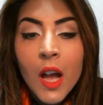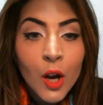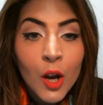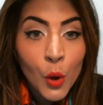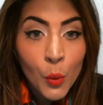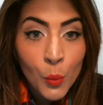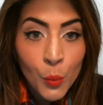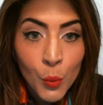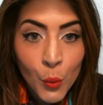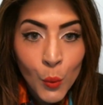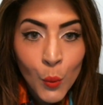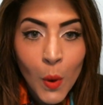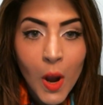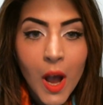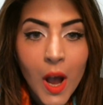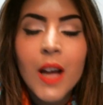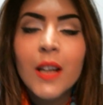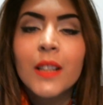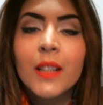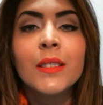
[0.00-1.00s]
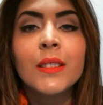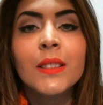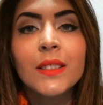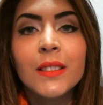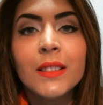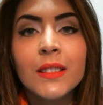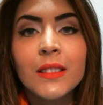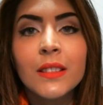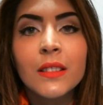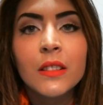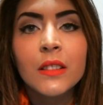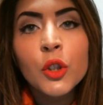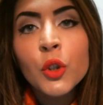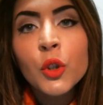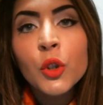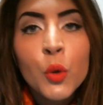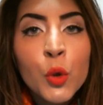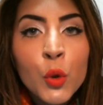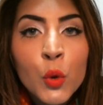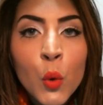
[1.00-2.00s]
Comunque oh, io
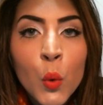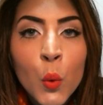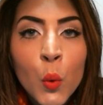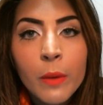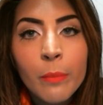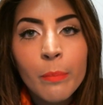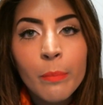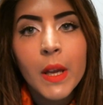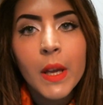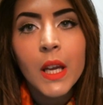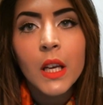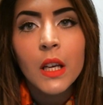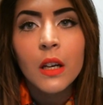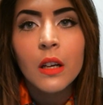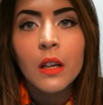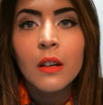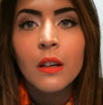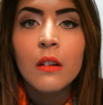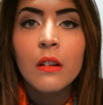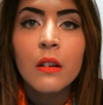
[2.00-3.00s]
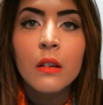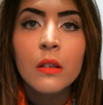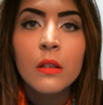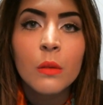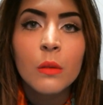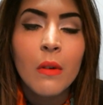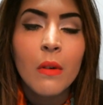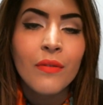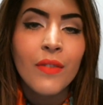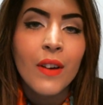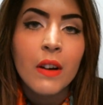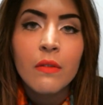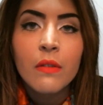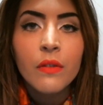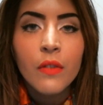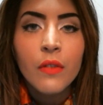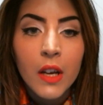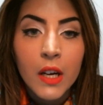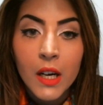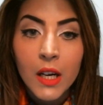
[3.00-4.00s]
non sono qui per oh, insomma, farvi
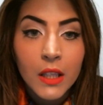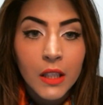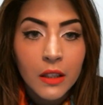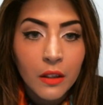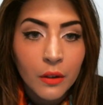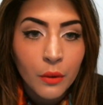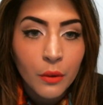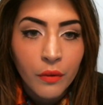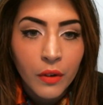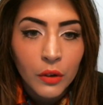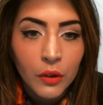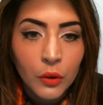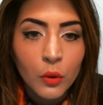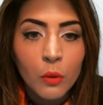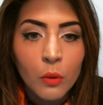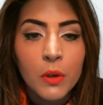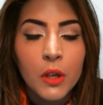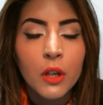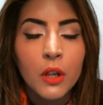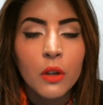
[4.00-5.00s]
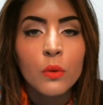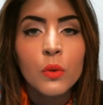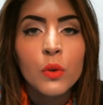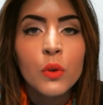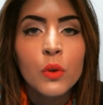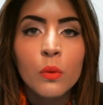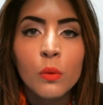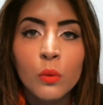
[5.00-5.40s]
fare la dieta che ho fatto io perché io non sono